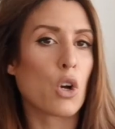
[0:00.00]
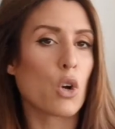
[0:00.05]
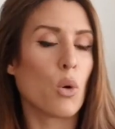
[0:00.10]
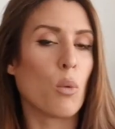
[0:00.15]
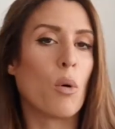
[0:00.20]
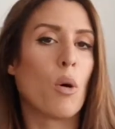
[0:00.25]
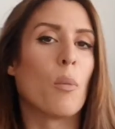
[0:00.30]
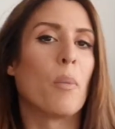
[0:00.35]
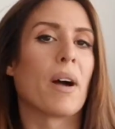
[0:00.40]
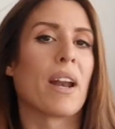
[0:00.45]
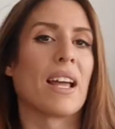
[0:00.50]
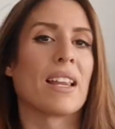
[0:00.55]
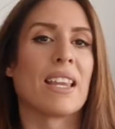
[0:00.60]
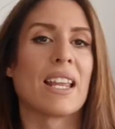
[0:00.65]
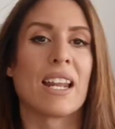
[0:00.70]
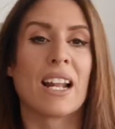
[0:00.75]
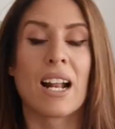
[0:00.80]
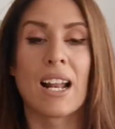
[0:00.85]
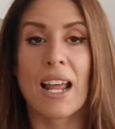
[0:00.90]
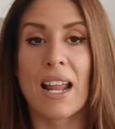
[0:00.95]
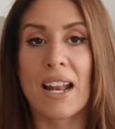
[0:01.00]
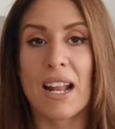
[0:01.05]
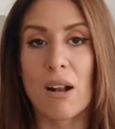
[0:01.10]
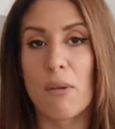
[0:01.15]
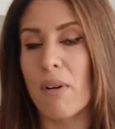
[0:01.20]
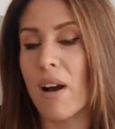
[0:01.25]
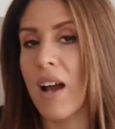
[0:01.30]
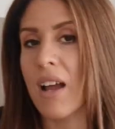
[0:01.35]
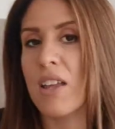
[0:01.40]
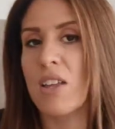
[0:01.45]
como para tenerla en
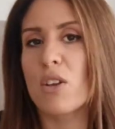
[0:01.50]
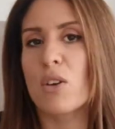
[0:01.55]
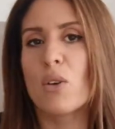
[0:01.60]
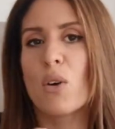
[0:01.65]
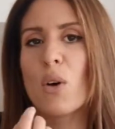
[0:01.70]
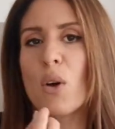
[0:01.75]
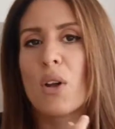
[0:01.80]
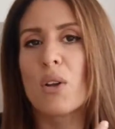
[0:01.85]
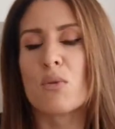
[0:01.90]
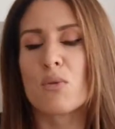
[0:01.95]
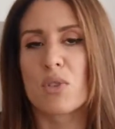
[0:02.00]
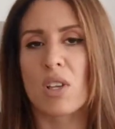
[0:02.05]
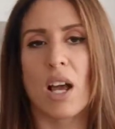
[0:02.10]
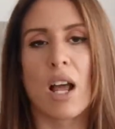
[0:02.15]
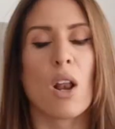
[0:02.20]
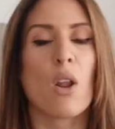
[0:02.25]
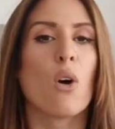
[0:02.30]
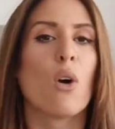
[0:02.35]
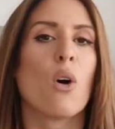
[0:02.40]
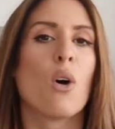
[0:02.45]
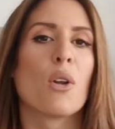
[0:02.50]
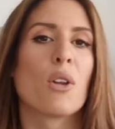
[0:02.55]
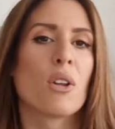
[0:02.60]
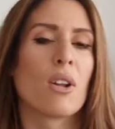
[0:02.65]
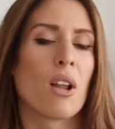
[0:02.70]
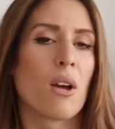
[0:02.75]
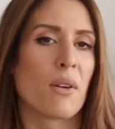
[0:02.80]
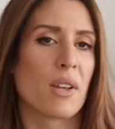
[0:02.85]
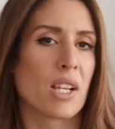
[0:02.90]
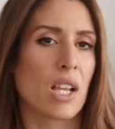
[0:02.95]
el baño, en un salón,
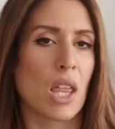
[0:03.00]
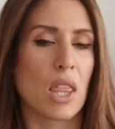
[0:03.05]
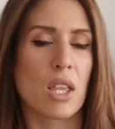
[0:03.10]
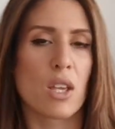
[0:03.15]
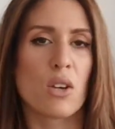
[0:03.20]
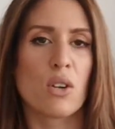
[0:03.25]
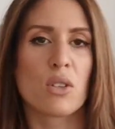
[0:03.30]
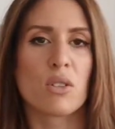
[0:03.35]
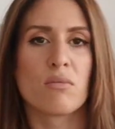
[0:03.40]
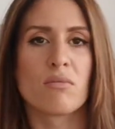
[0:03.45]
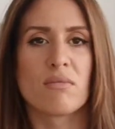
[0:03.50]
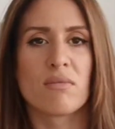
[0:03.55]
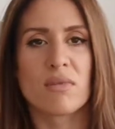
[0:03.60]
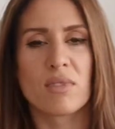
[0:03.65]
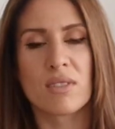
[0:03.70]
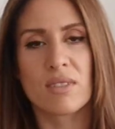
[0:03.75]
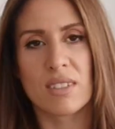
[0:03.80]
en la habitación,